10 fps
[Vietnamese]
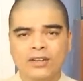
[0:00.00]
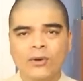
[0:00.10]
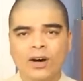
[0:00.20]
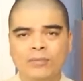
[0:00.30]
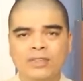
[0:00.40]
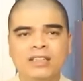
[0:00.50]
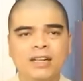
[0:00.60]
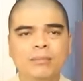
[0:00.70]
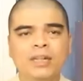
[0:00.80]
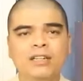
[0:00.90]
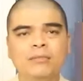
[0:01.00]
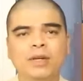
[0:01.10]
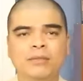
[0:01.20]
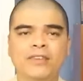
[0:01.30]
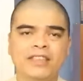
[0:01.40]
Độ ẩm từ 50 đến
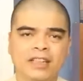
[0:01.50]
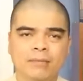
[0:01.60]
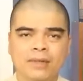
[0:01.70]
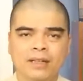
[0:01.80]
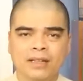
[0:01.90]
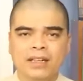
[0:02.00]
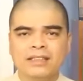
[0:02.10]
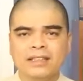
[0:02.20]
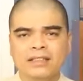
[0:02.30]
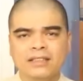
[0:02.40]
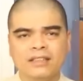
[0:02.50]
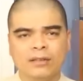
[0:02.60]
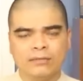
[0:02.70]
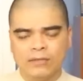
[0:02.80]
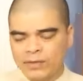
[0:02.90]
70% cây sẽ sinh
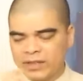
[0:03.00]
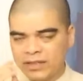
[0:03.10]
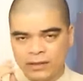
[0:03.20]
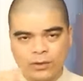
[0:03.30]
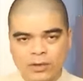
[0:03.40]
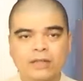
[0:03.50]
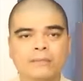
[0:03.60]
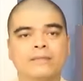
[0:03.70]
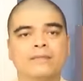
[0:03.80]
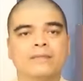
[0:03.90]
trưởng và phát triển tốt nhất.